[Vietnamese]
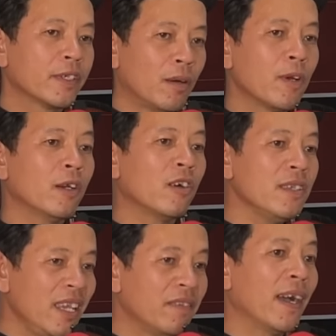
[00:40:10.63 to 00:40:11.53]
trong đó có
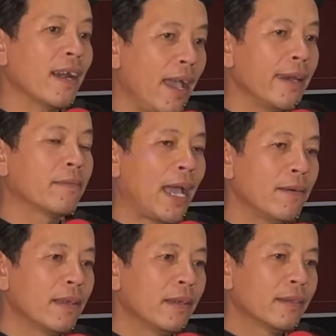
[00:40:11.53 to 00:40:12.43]
nhiều vấn đề đồng đạo
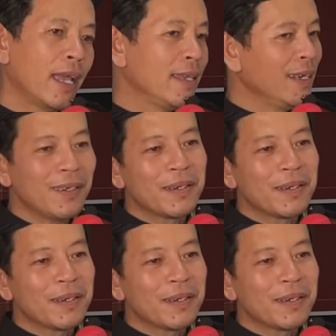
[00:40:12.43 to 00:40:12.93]
thì những